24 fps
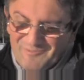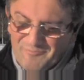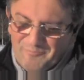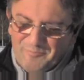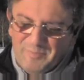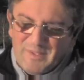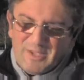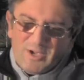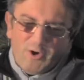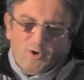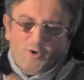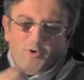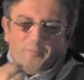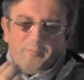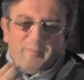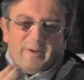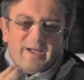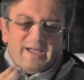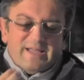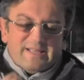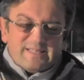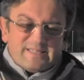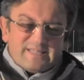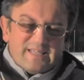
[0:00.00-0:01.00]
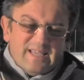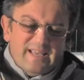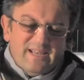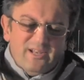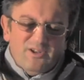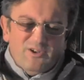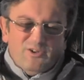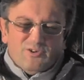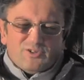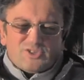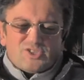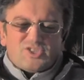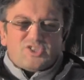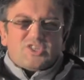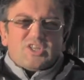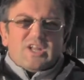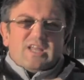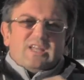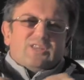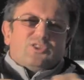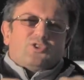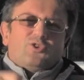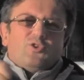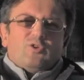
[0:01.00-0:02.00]
un piccolo paesello
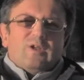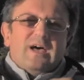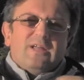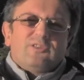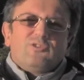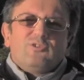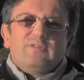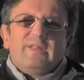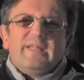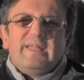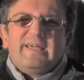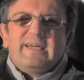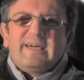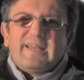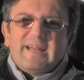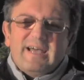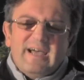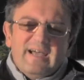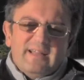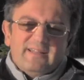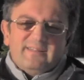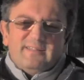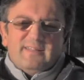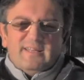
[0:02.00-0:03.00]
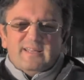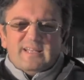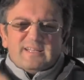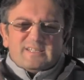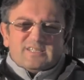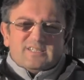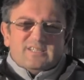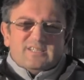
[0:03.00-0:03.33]
strattonato dai grandi, gli